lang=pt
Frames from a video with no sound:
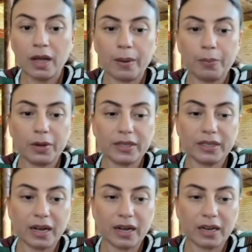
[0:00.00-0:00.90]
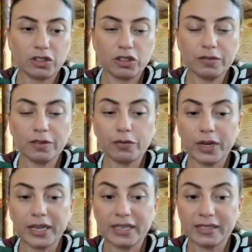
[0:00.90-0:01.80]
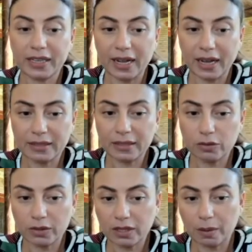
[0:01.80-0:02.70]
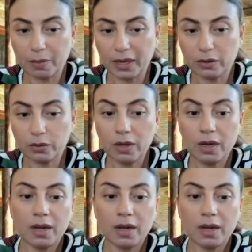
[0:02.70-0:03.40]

É porque a, a gengiva foi redesenhada no tratamento